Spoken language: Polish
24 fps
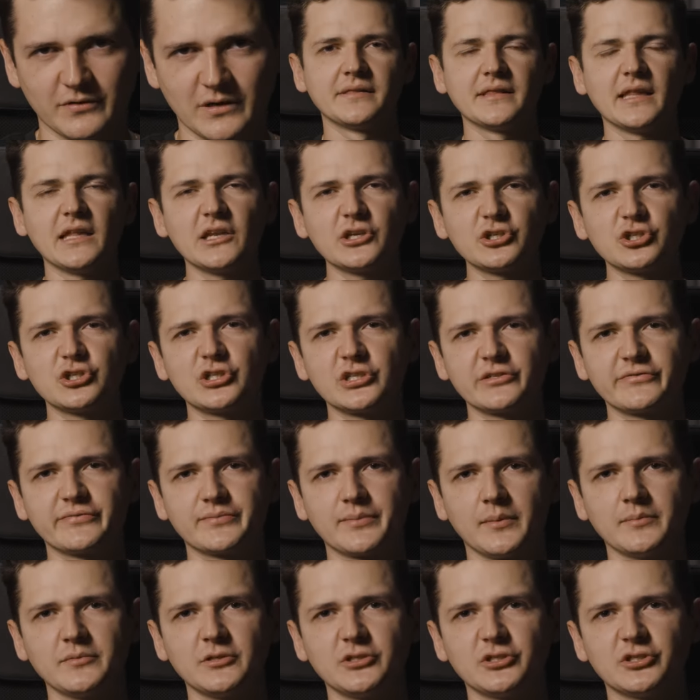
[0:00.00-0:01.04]
Należy też
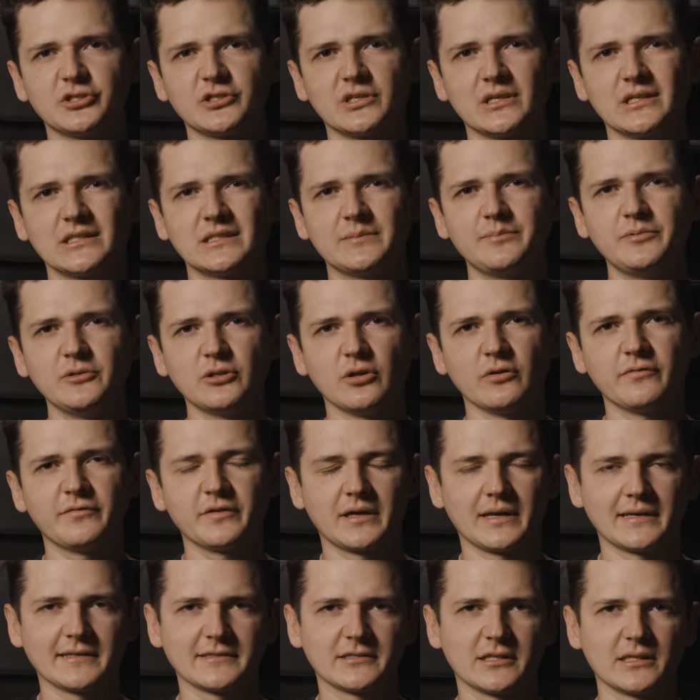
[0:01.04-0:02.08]
wspomnieć, że spin-offy
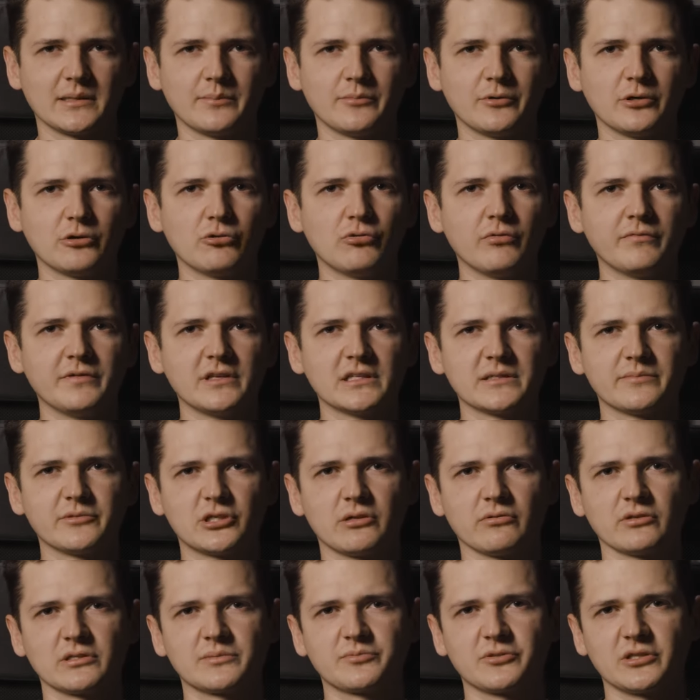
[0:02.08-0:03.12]
kręcone były głównie z
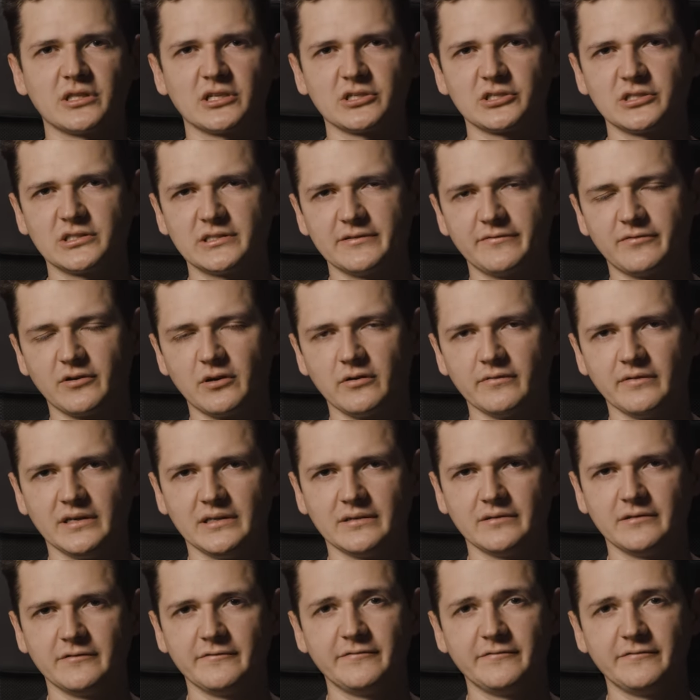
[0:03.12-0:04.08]
myślą o sprzedaży cyfrowej.